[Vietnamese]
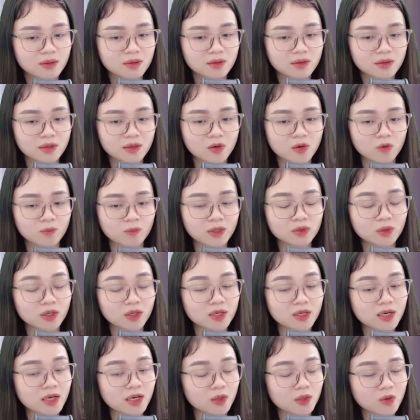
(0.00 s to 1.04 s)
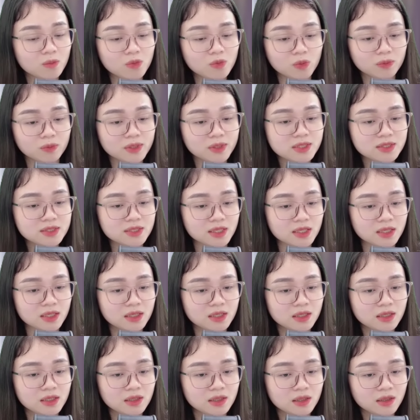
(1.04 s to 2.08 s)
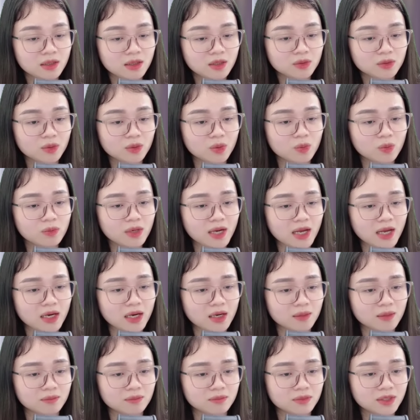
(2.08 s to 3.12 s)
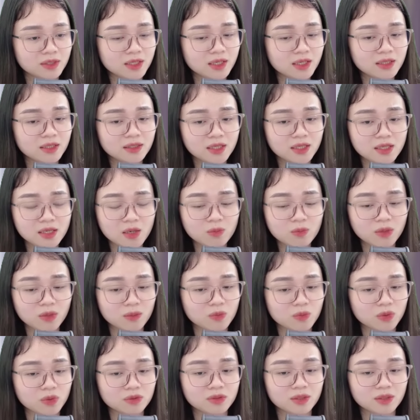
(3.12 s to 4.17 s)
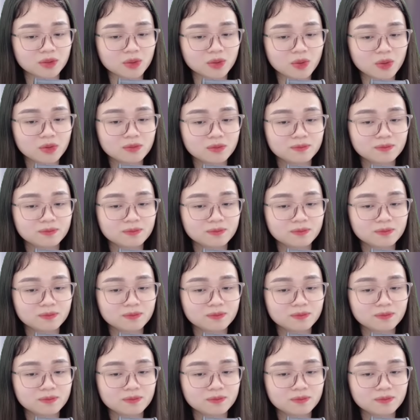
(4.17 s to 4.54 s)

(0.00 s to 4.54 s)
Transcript: Ông bắt tôi đến đây là có mục đích gì Tôi đúng là lầm khi đã tin ông là một người tốt